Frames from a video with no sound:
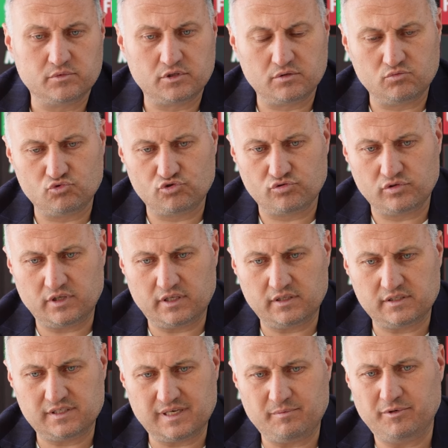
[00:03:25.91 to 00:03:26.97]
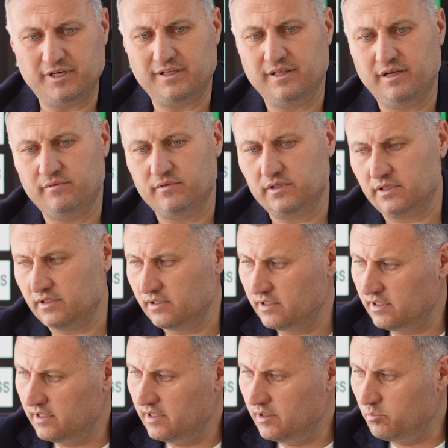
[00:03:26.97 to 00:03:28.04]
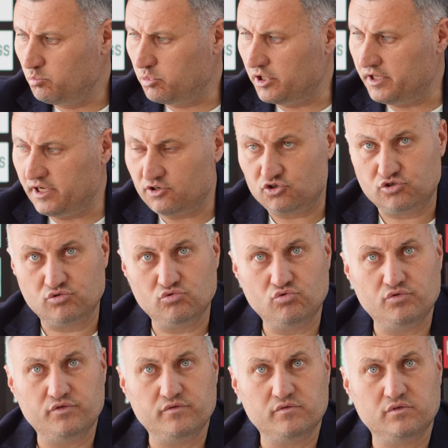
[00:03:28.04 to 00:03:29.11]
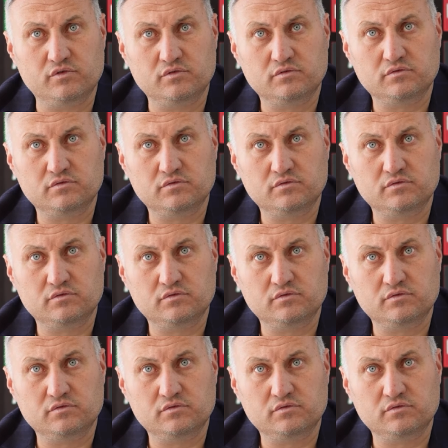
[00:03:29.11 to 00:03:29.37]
потому что надо самое главное понять, что у него.